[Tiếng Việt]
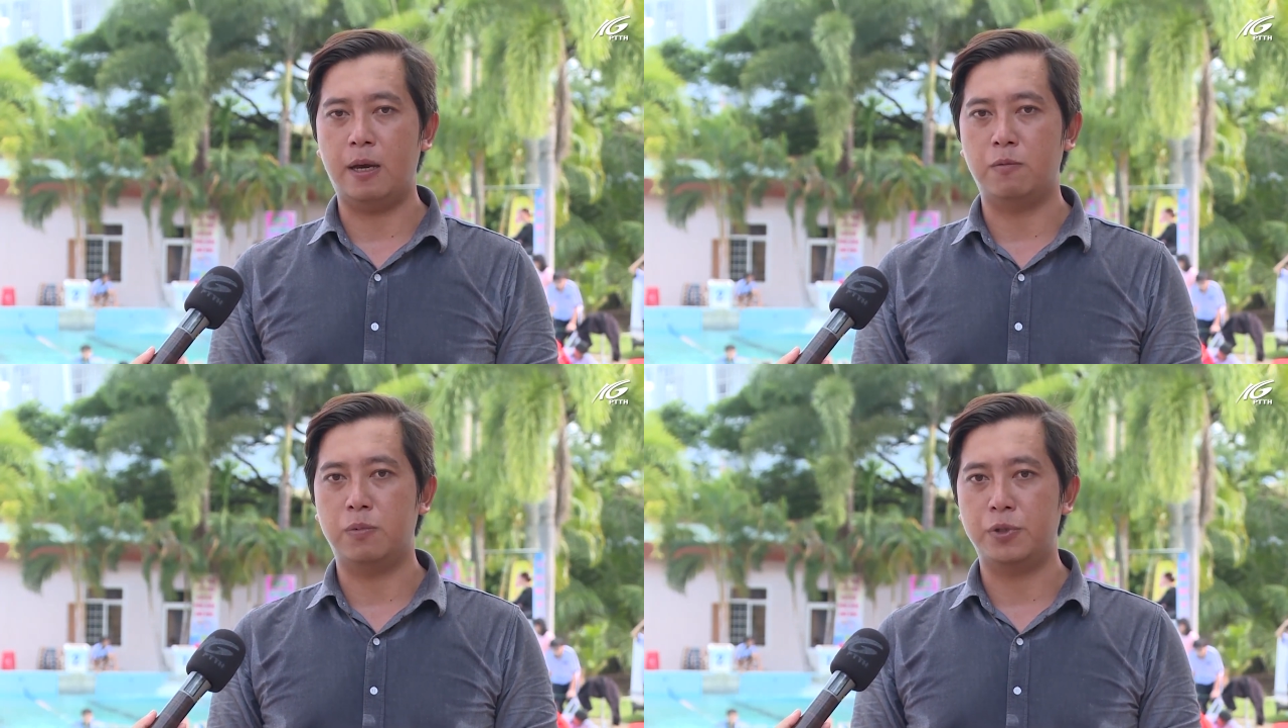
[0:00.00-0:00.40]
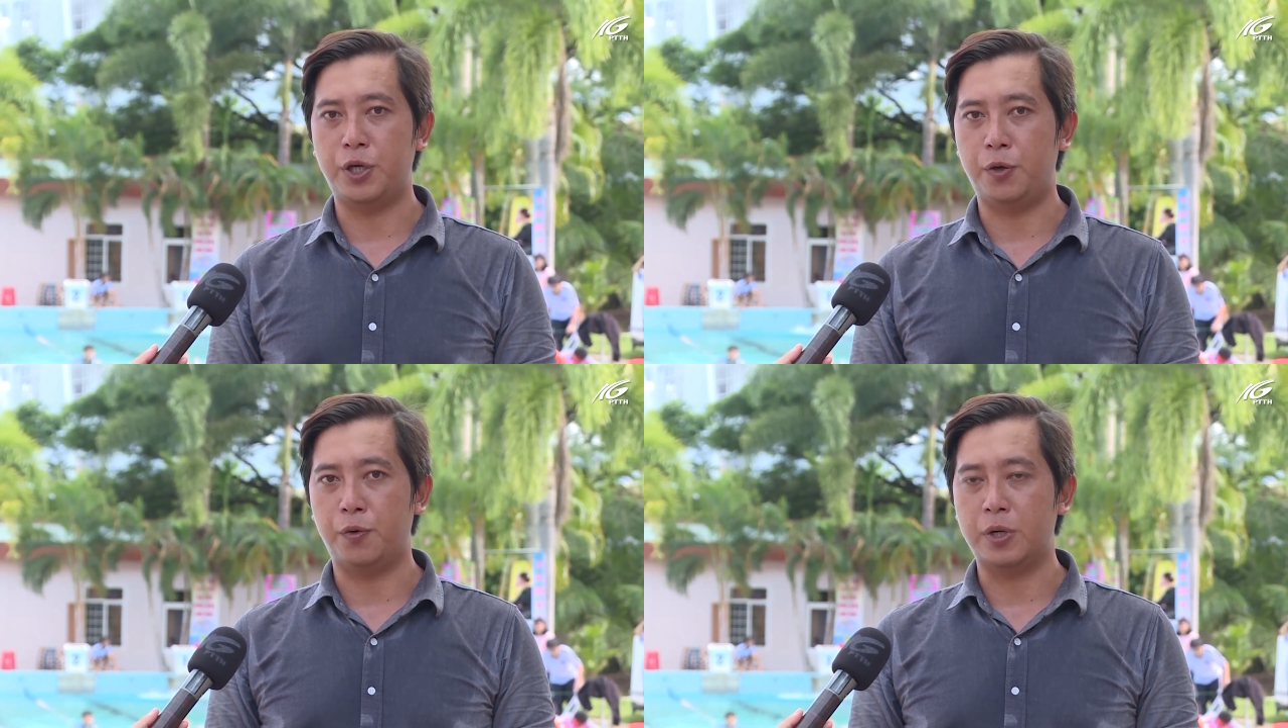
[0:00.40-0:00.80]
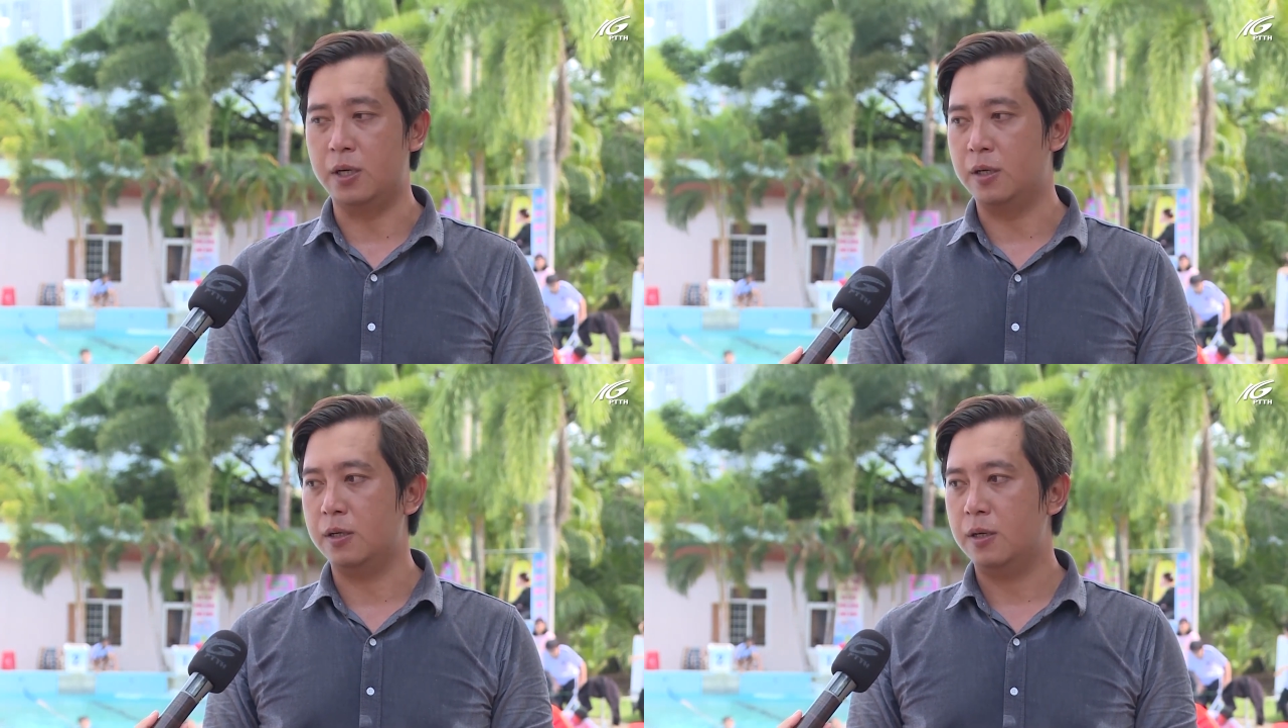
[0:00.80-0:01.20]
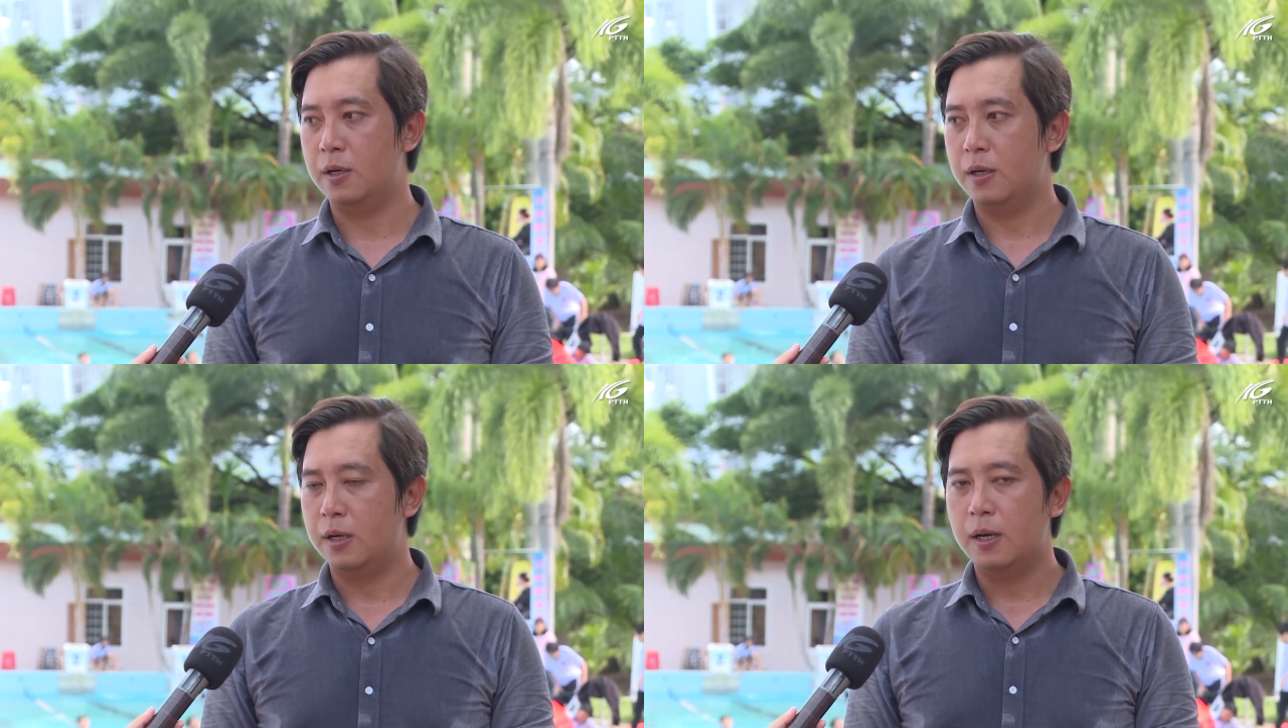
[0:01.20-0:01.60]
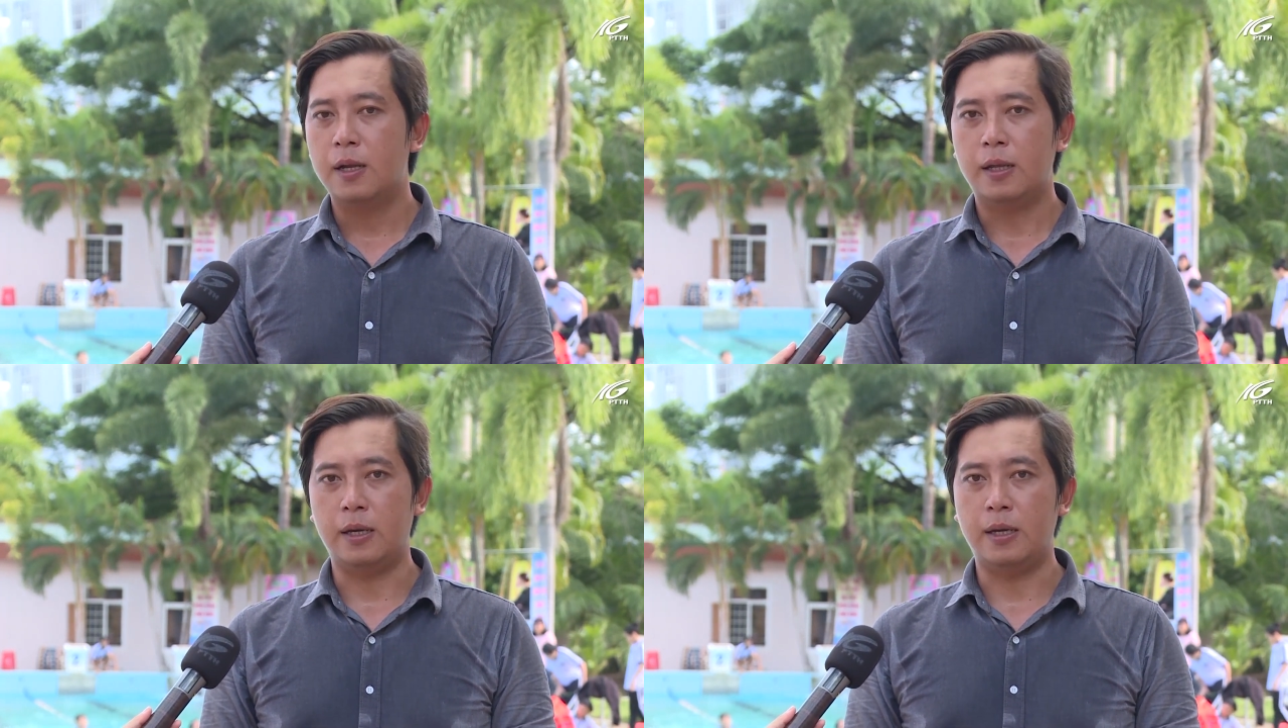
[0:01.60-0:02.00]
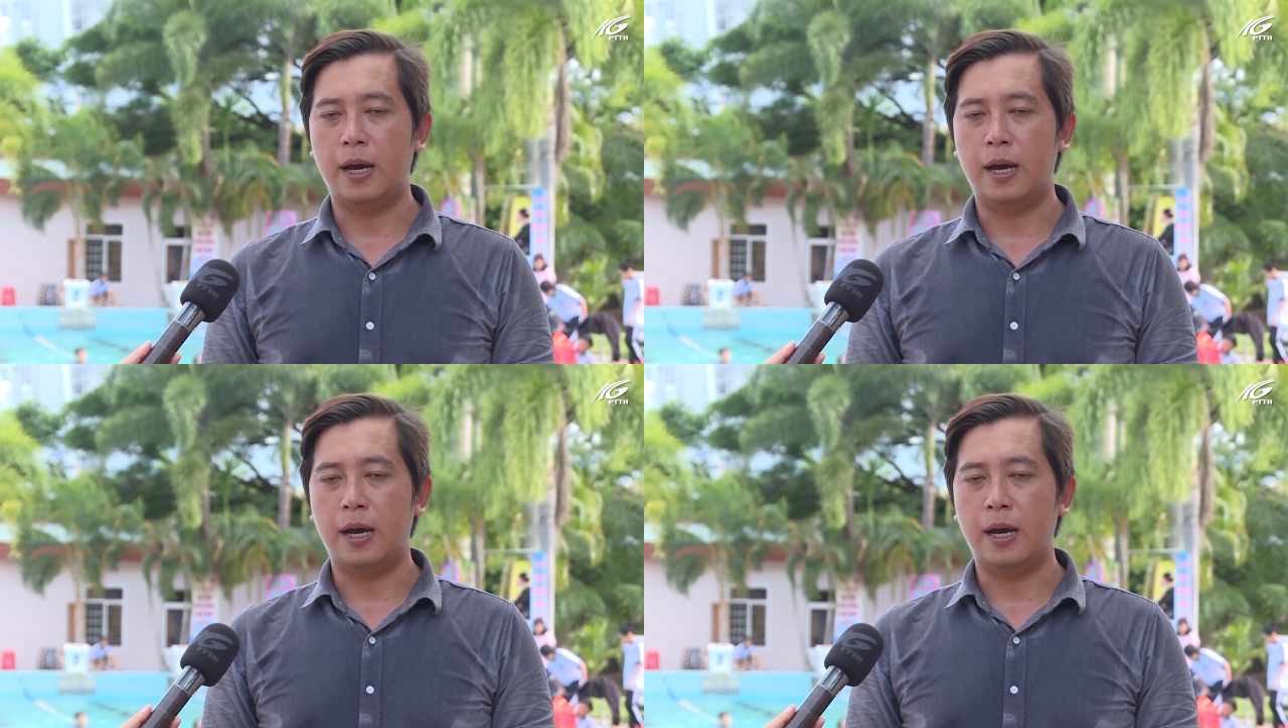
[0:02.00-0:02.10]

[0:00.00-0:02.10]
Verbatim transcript: dòng chiều cường. Thì